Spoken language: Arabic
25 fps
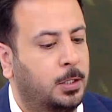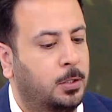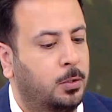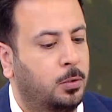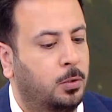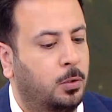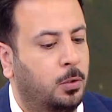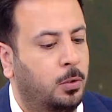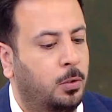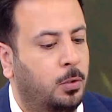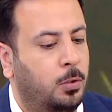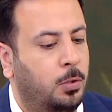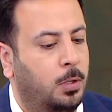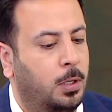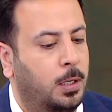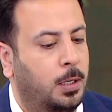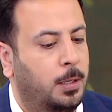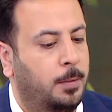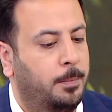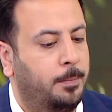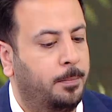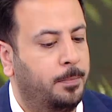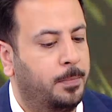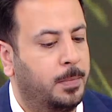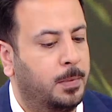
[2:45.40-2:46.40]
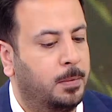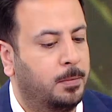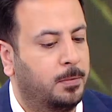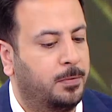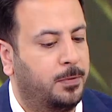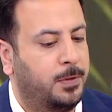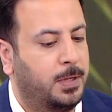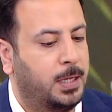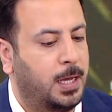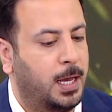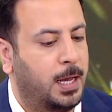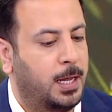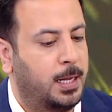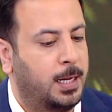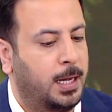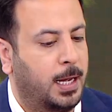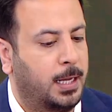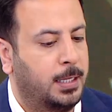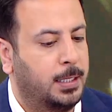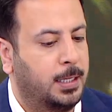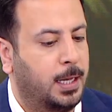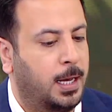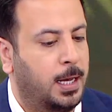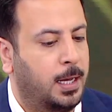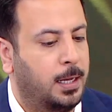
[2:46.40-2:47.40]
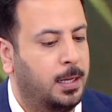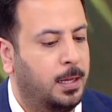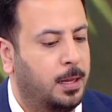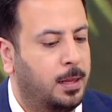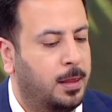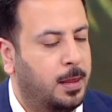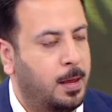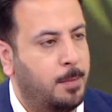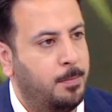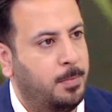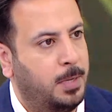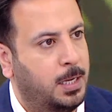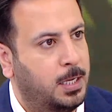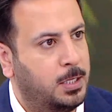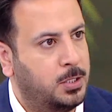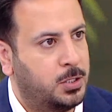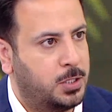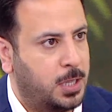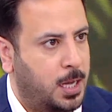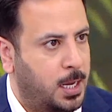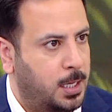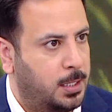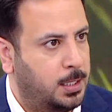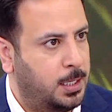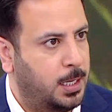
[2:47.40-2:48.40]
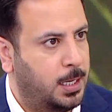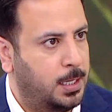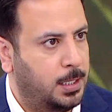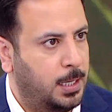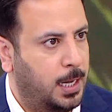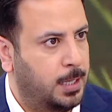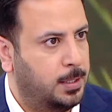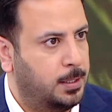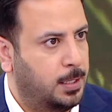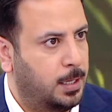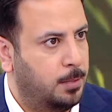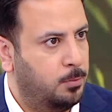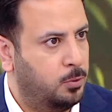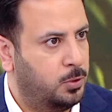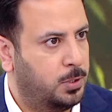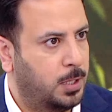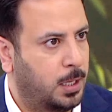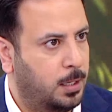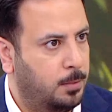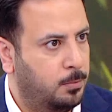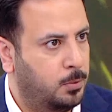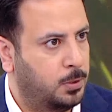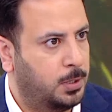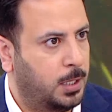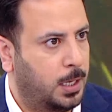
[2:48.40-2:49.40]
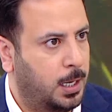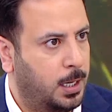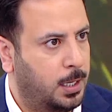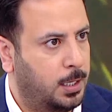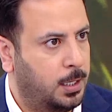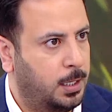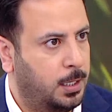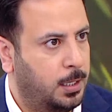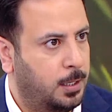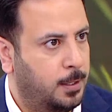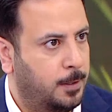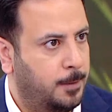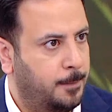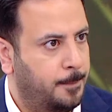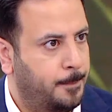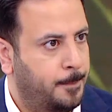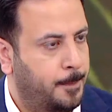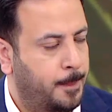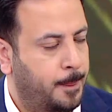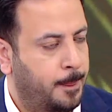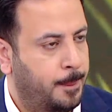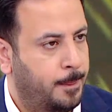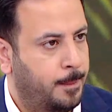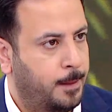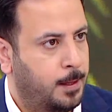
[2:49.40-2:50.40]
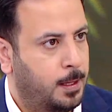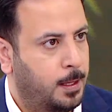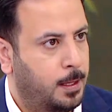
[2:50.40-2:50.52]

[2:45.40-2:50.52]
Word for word: انه فيها يعني ذم للجهتين حتى المتلقي المتلقي